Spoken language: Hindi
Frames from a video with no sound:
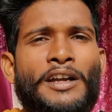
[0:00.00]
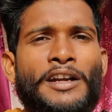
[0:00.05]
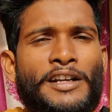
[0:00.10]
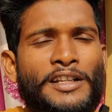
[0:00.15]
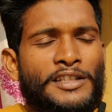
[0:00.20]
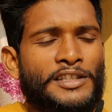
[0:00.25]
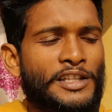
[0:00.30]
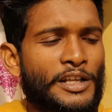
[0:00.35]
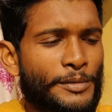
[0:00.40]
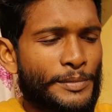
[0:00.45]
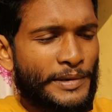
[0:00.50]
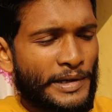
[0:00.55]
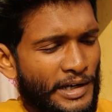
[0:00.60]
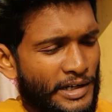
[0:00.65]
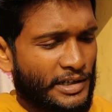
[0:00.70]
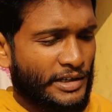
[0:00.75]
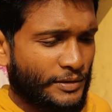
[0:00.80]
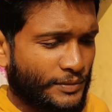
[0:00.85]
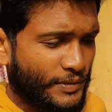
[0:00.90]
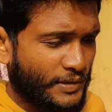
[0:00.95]
एंड अंदर भी आ
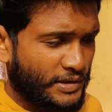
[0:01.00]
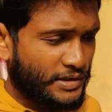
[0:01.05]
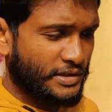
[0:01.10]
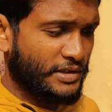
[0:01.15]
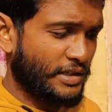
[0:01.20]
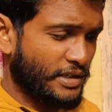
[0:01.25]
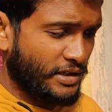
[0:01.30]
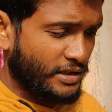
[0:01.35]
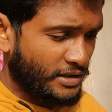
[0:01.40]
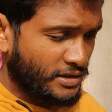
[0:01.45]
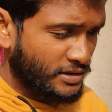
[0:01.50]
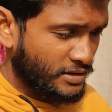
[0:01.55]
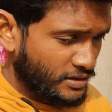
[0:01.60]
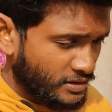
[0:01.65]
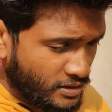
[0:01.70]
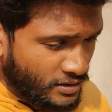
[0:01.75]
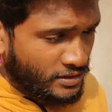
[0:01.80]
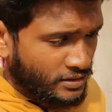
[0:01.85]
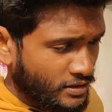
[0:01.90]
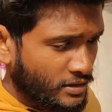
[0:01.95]
गए फ्रेंड्स घर का
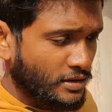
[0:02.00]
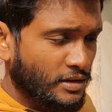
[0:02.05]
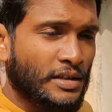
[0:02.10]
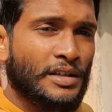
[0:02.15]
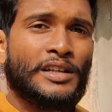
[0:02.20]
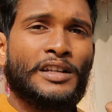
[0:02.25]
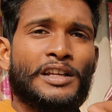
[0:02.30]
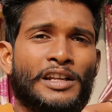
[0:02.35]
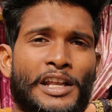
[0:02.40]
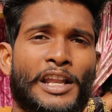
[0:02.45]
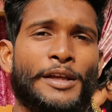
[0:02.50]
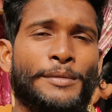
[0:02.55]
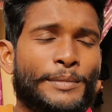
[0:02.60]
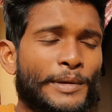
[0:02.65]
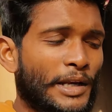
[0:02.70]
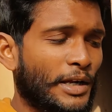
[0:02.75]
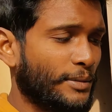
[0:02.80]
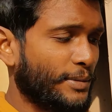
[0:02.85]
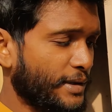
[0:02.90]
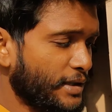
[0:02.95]
नहीं
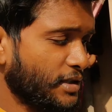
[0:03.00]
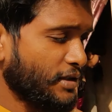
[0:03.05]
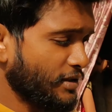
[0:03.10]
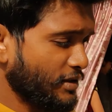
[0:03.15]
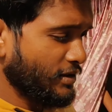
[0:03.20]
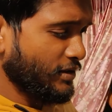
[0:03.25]
मिला भाई